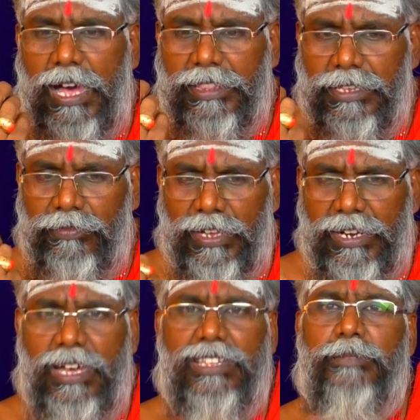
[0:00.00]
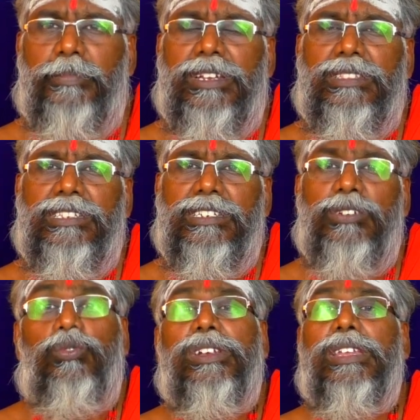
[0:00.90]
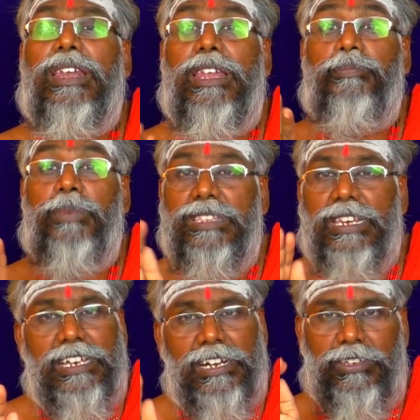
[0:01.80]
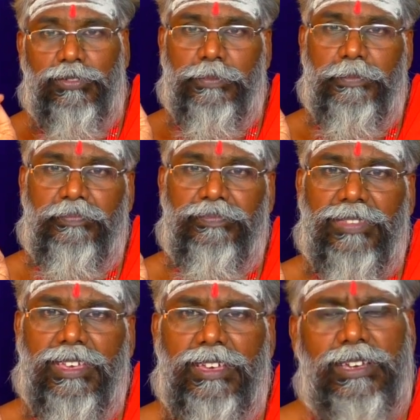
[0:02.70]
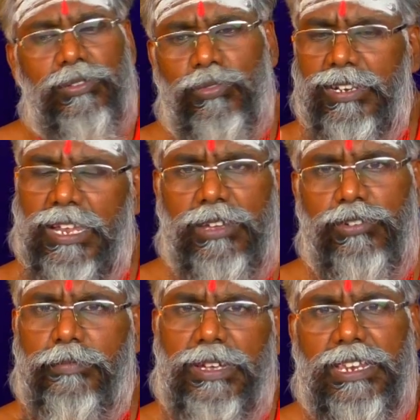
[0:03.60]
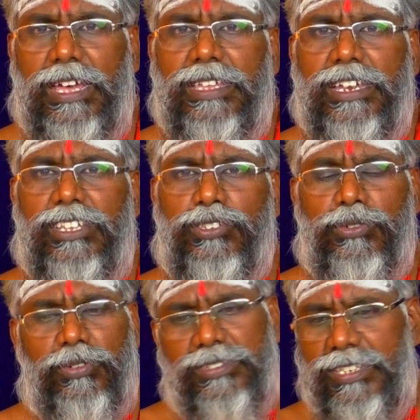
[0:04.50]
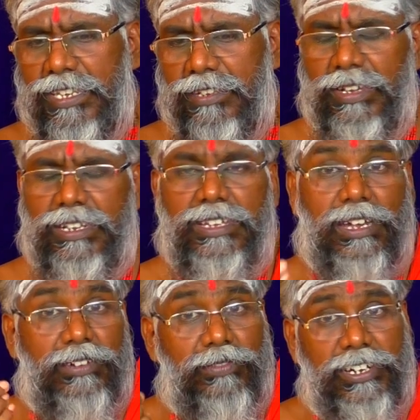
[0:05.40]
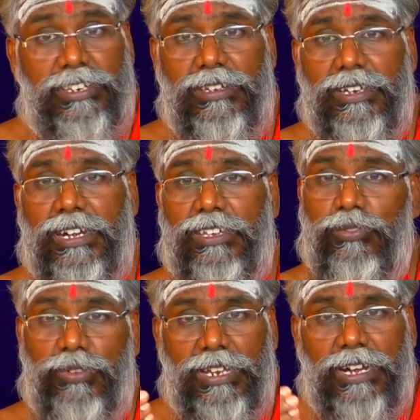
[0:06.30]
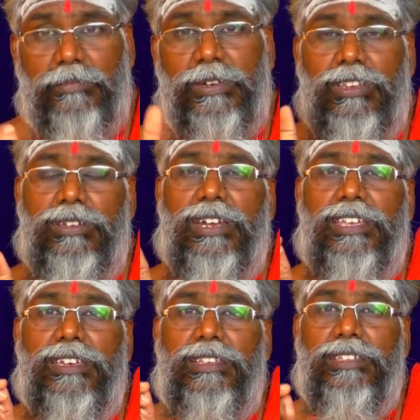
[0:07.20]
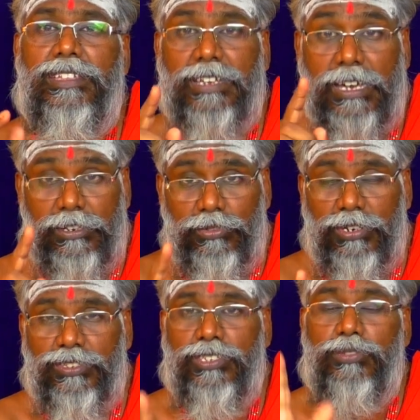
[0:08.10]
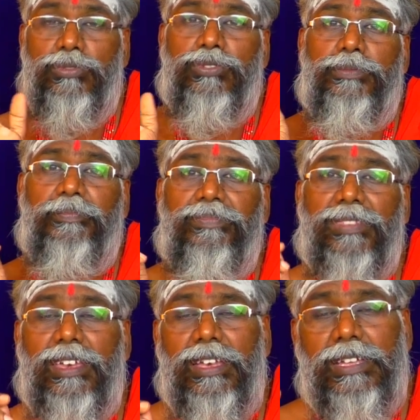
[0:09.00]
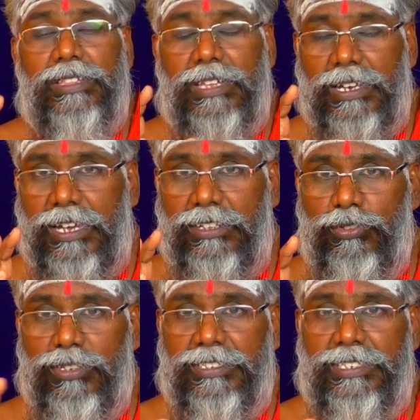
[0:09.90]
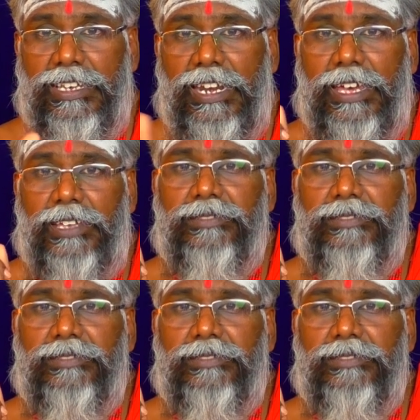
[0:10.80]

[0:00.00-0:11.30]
அந்த வராத பணத்துக்கு ஒரு நல்ல பதில் கிடைக்கும் ஒரு நல்ல ஒரு பதிலாவது கிடைச்சிரும் சீக்கிரம் வர்றதுக்கான வழியும் கிடைக்கும் ஒரு நல்ல பதிலும் கிடைக்கிறதுக்கு இந்த கருந்தொலசிக்கு உண்டு இந்த கருந்தோலசி இலை